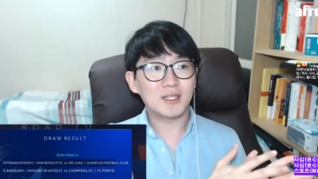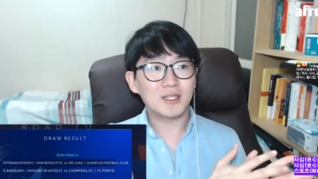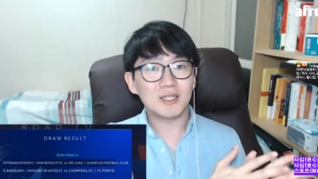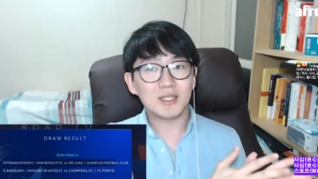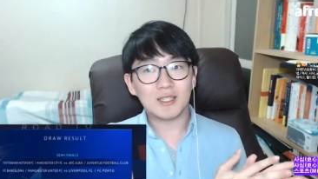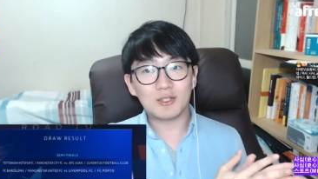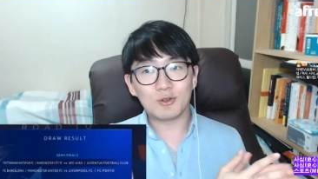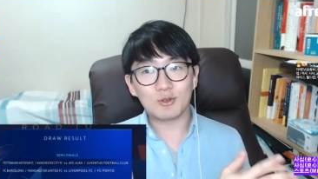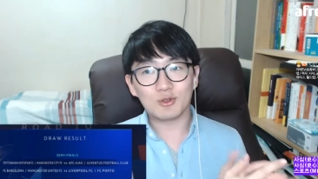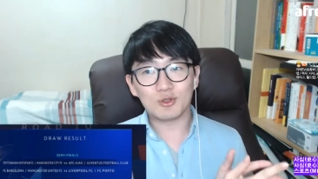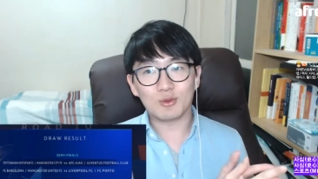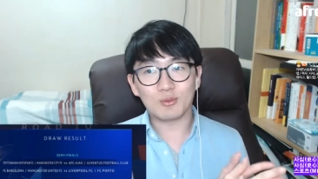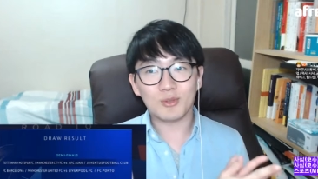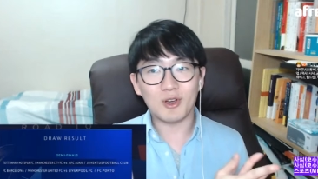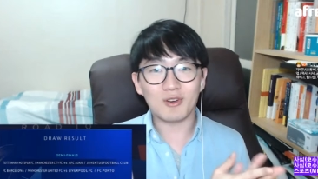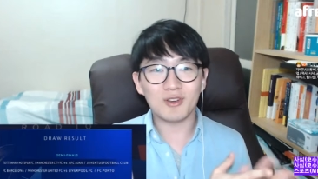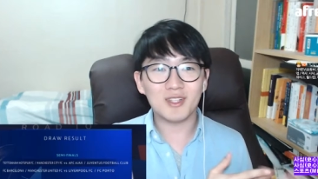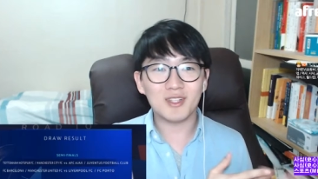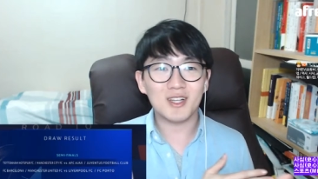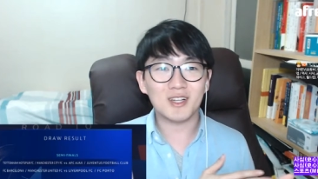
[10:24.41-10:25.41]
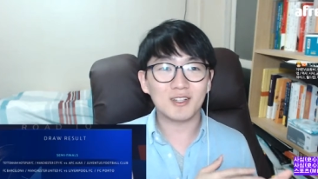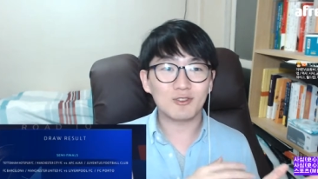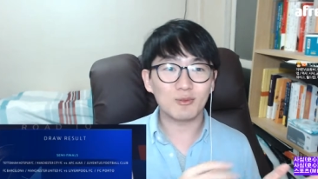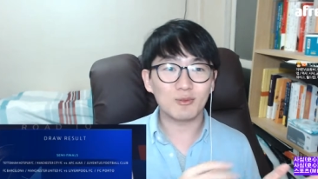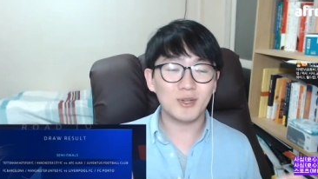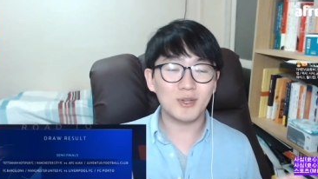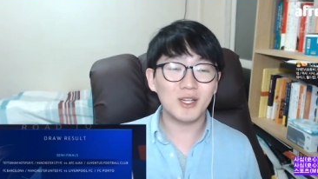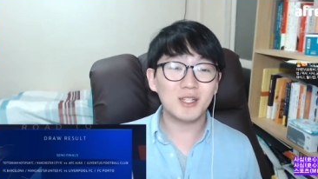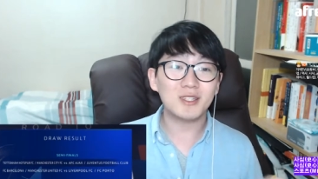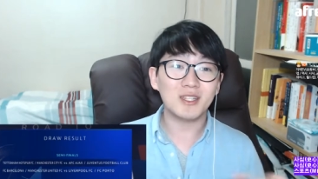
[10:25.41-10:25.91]
그리고 좀 경기장에 좀
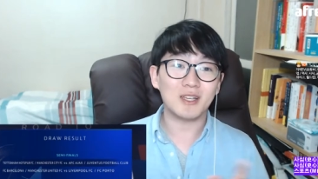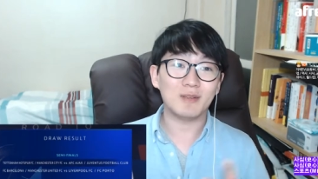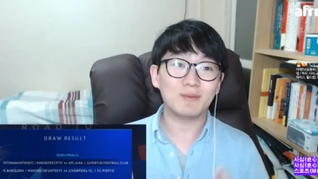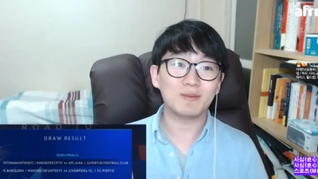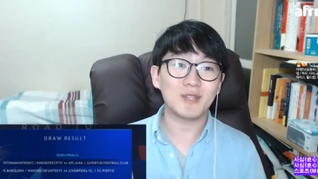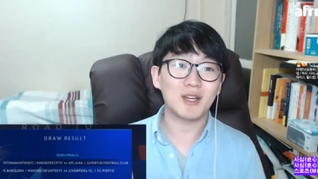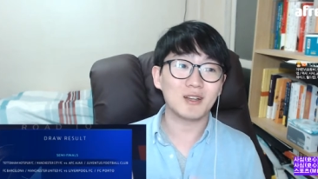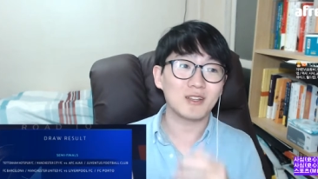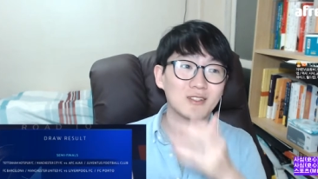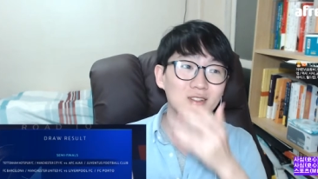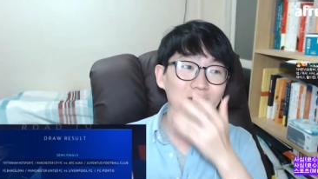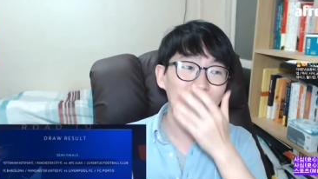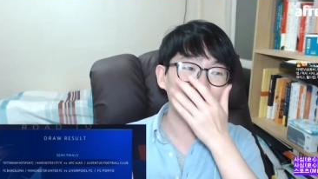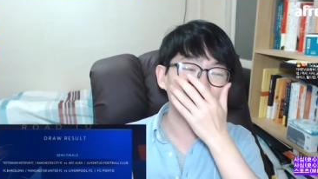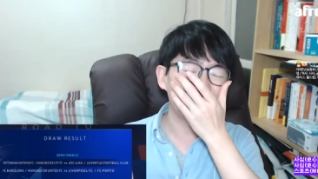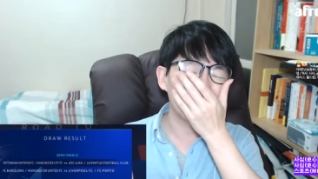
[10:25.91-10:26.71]
일찍 입장해서